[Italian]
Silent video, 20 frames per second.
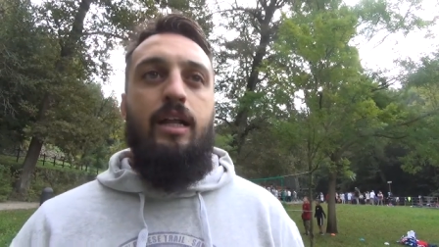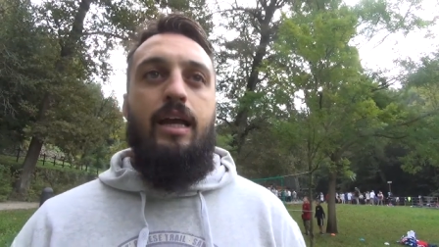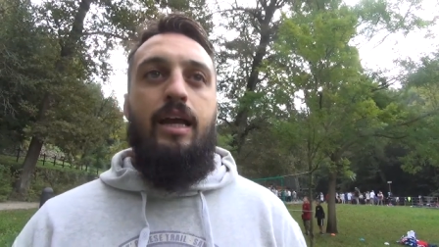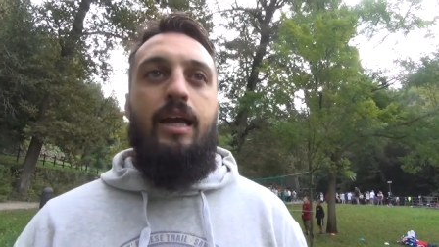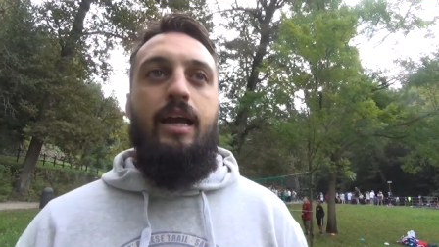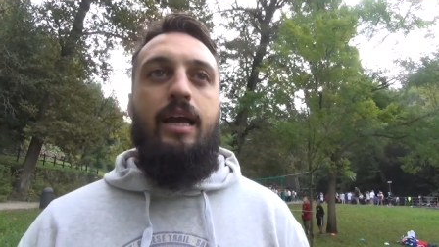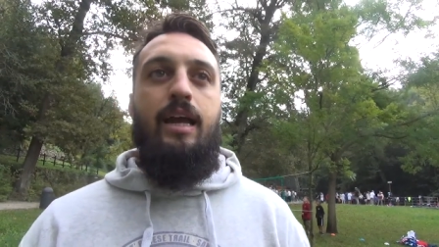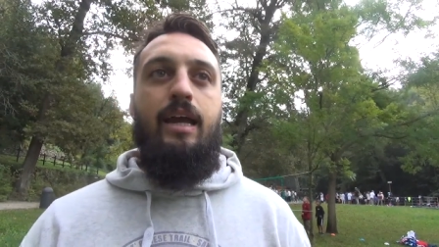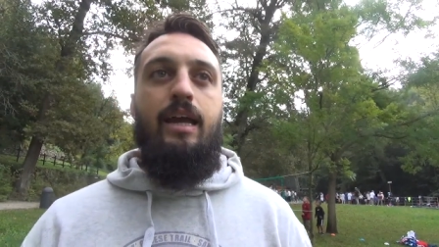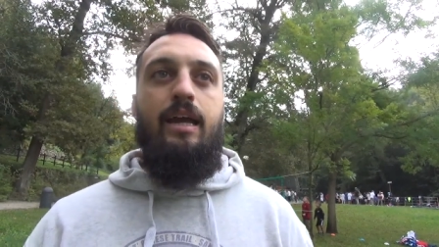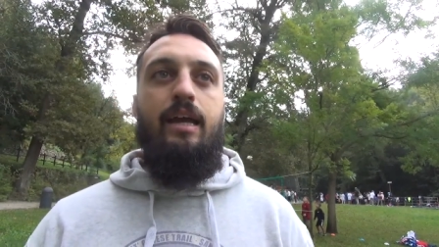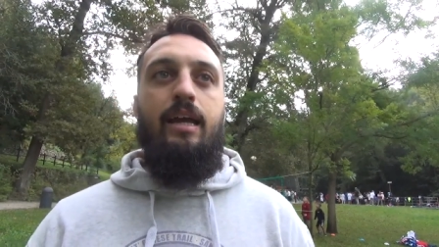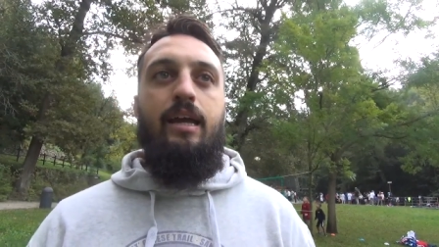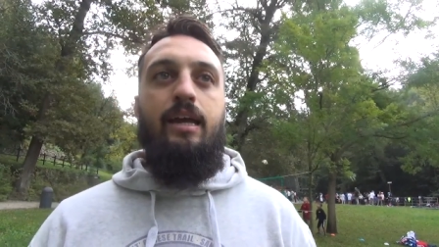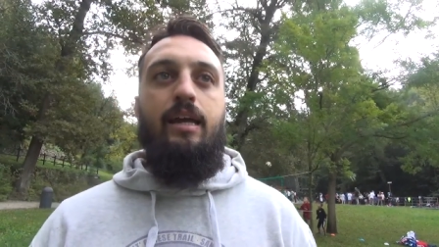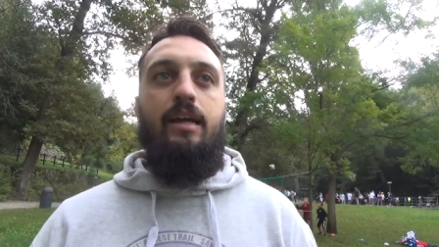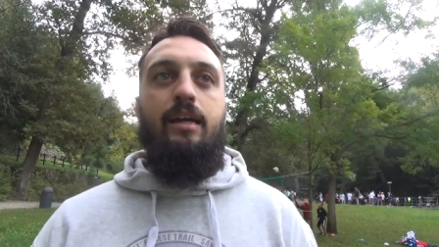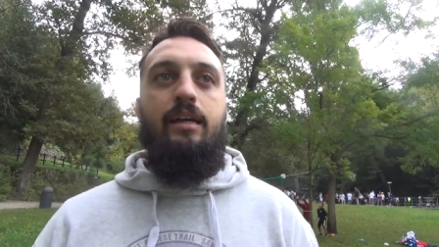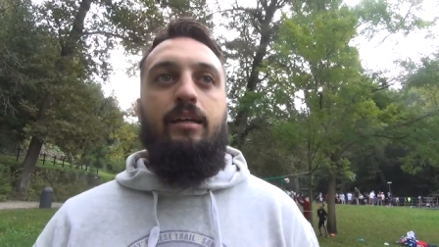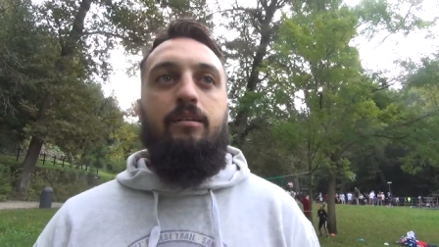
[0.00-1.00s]

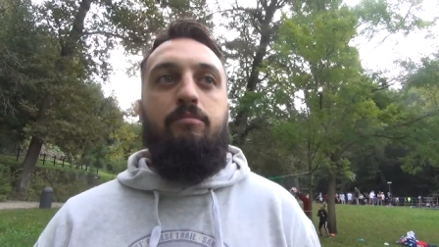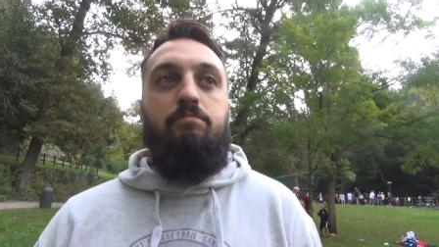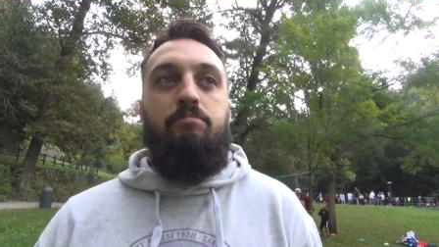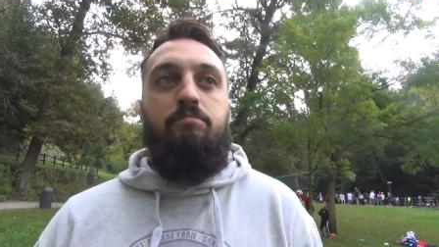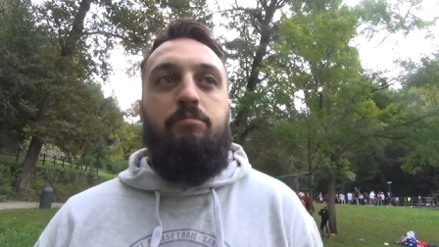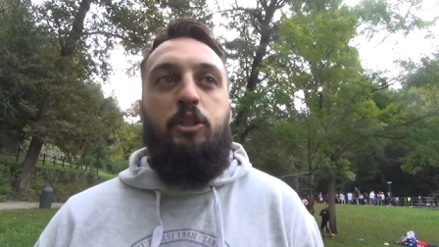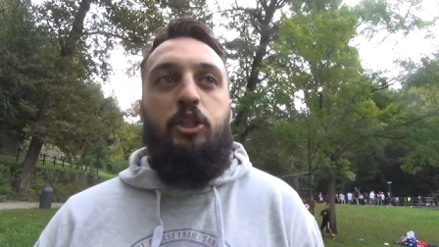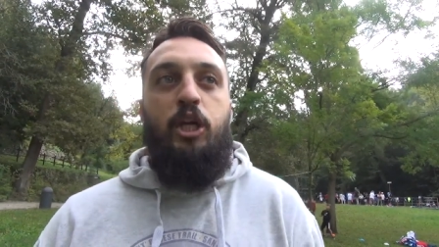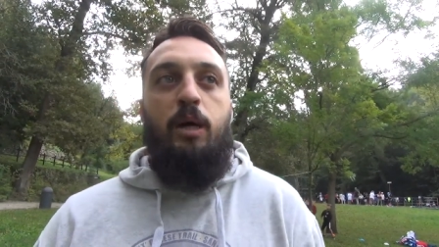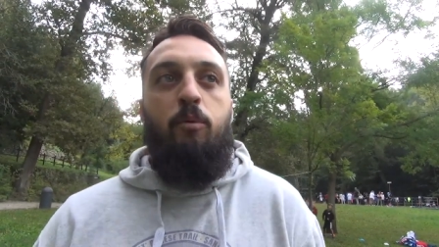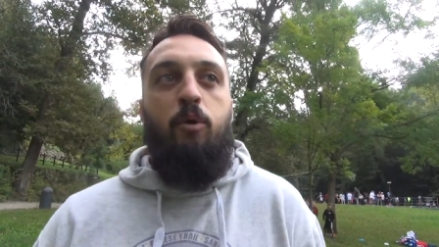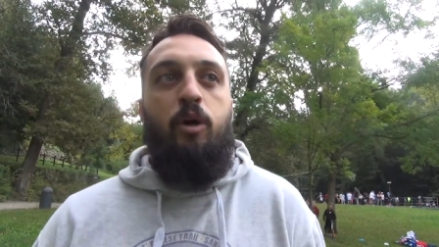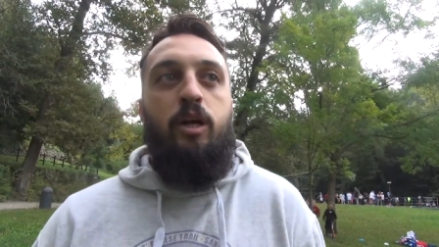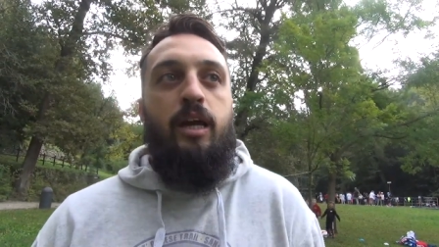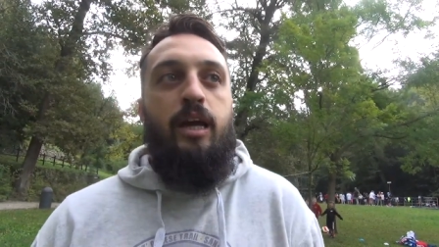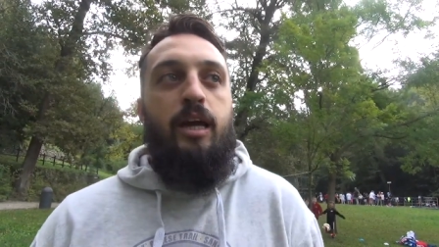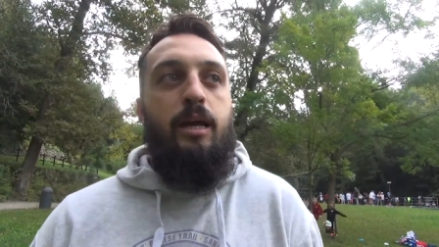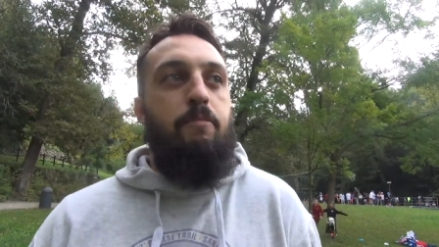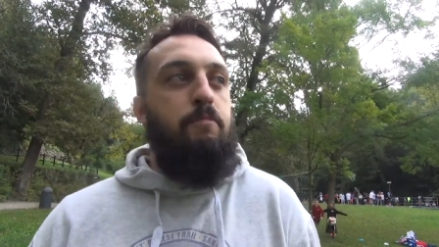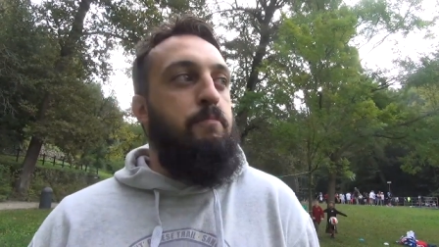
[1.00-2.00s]
e diciamo
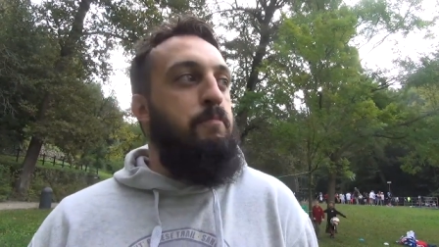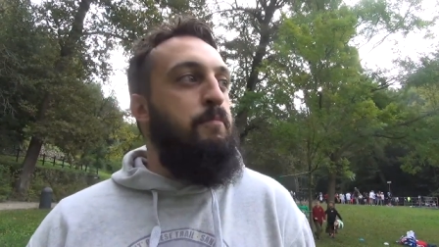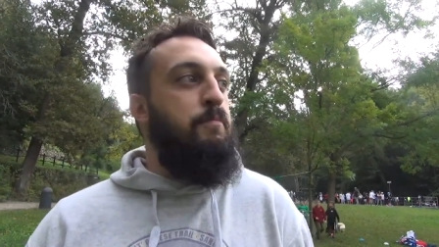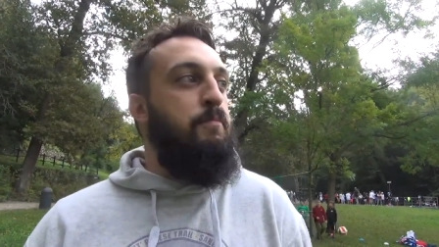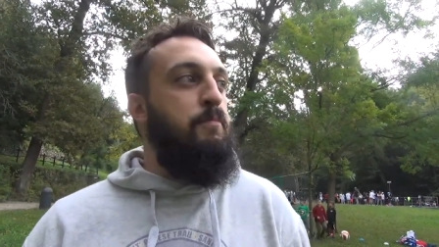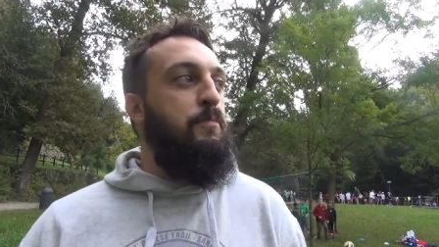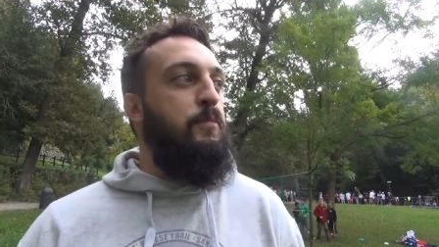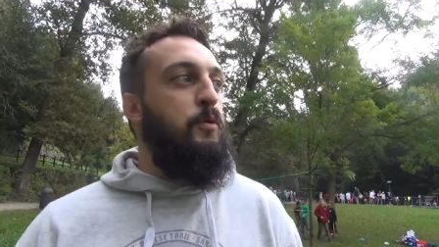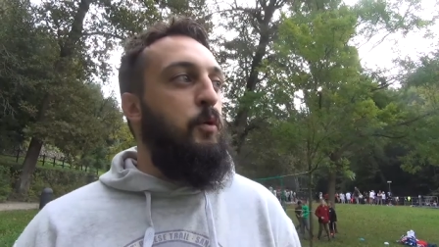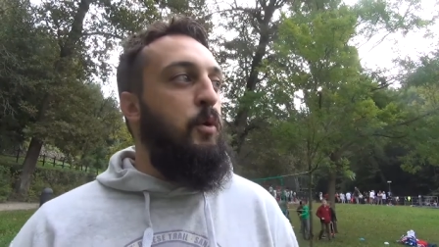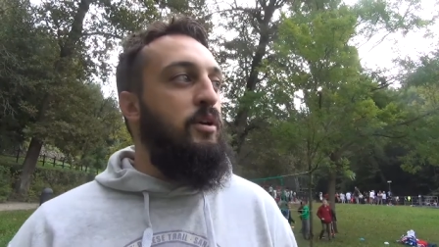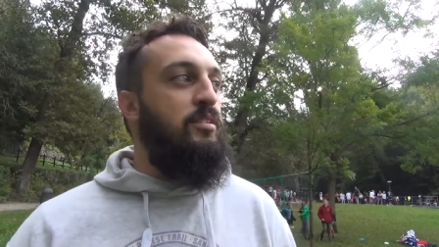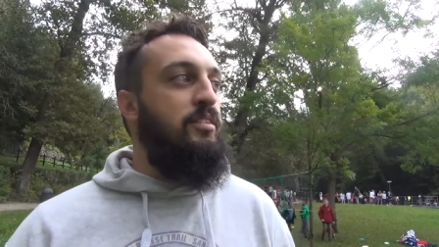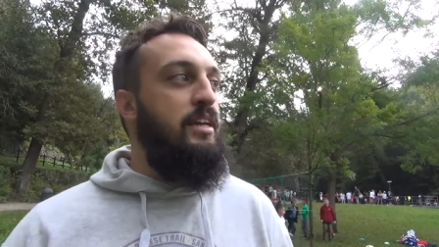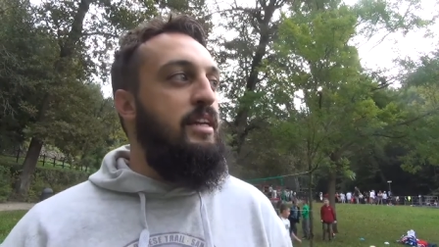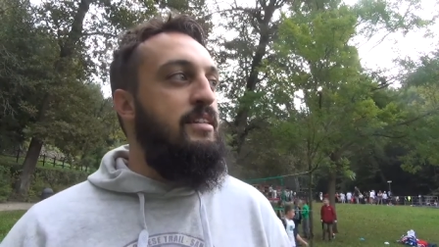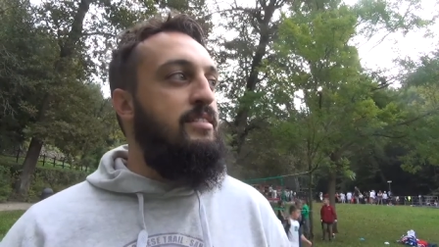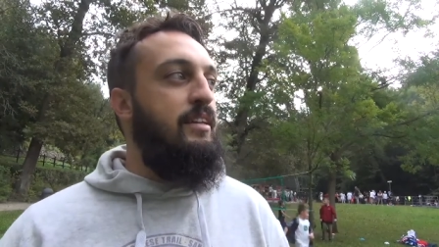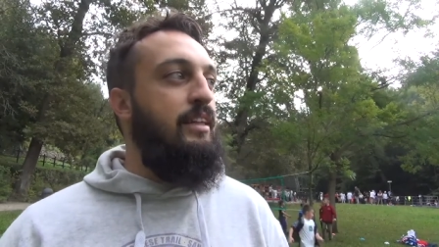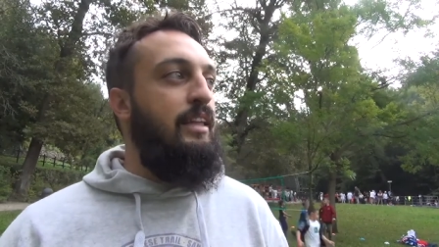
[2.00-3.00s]
che mh, questa
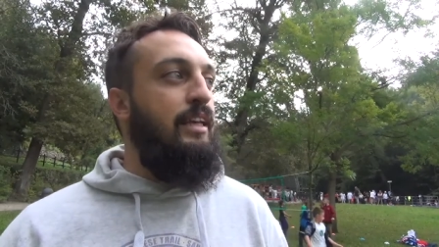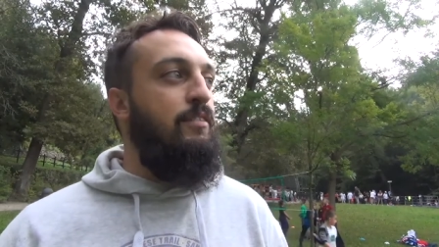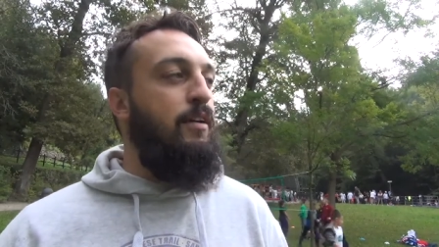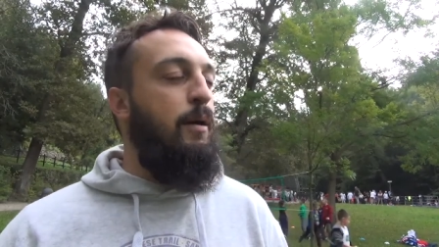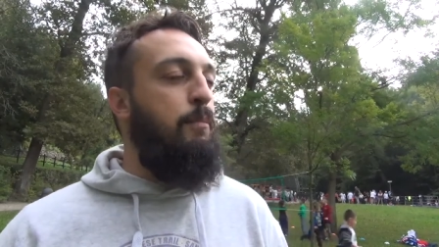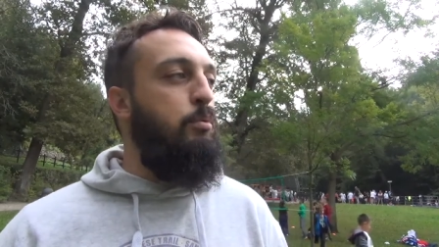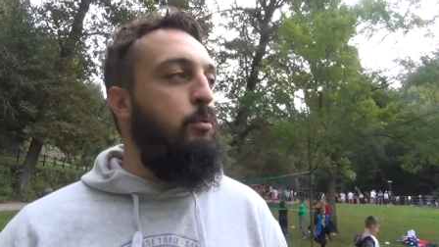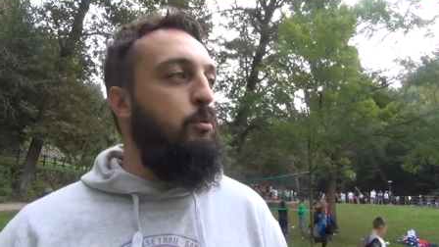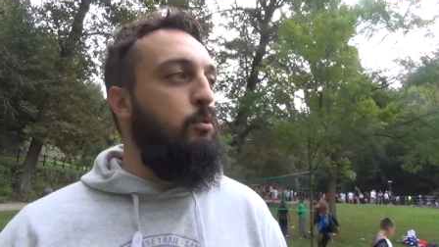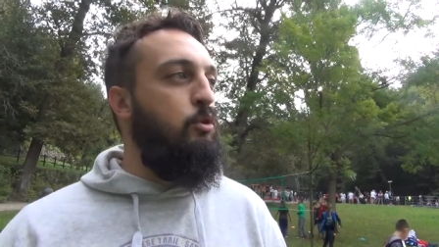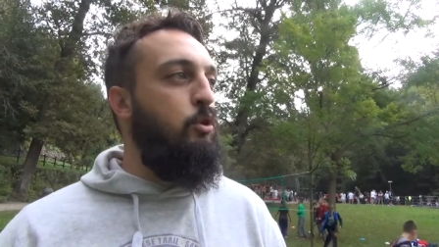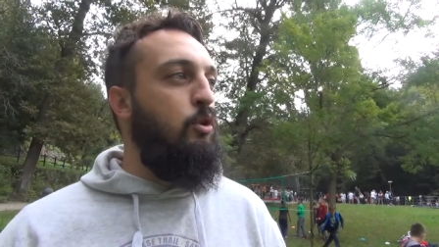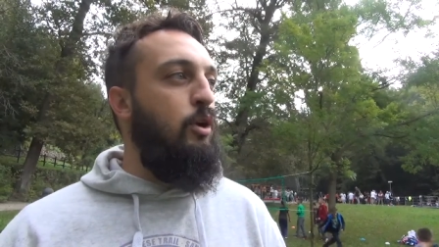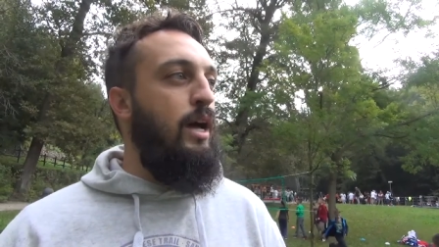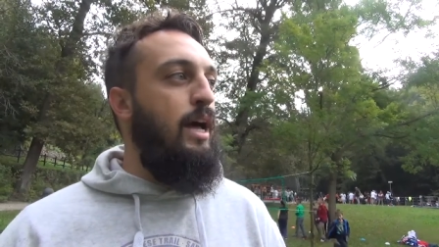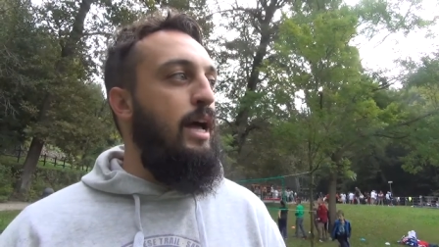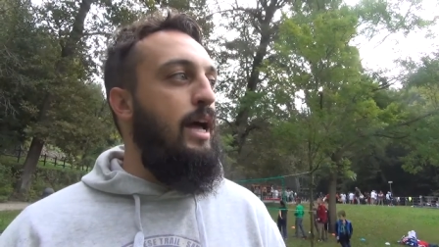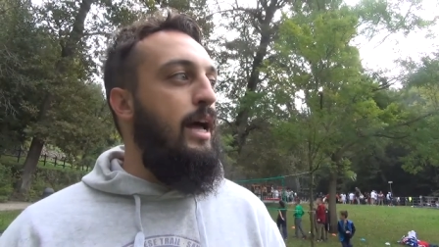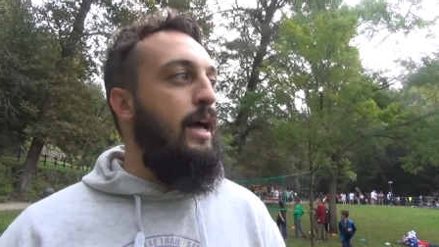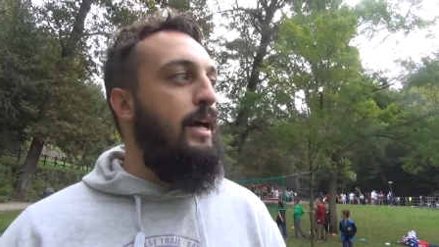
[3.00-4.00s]
iniziativa appunto
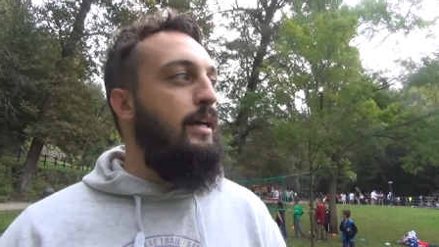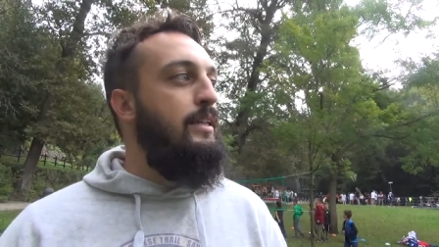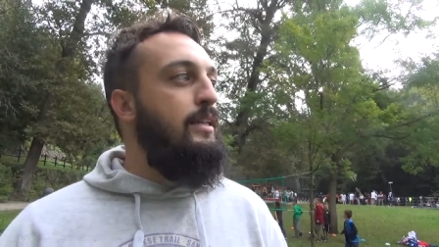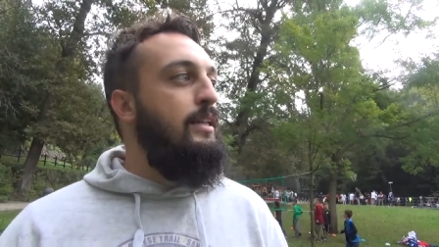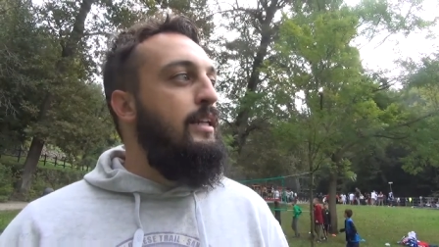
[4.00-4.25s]
è